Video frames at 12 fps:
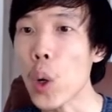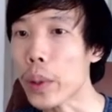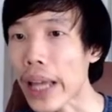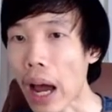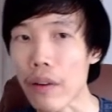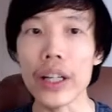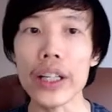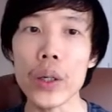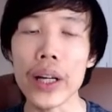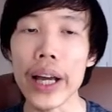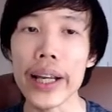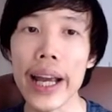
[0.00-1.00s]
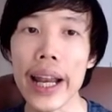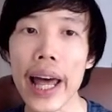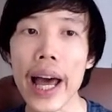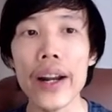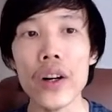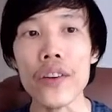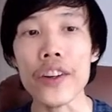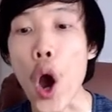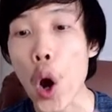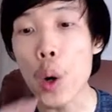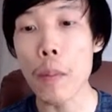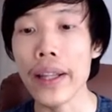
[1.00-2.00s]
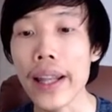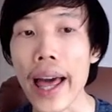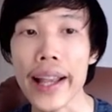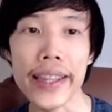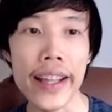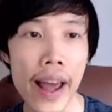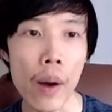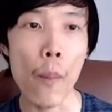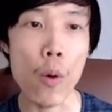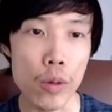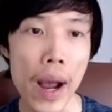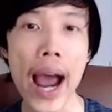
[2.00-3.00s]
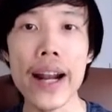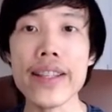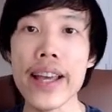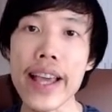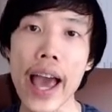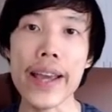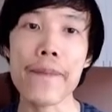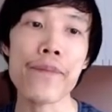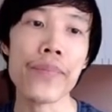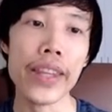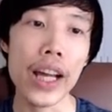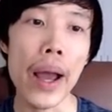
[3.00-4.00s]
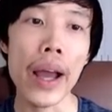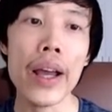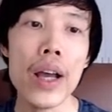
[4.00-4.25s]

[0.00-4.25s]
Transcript: mình tạo rất nhiều cái guideline rồi document nó lại như thế nào một số ba nó sẽ dạy như các bạn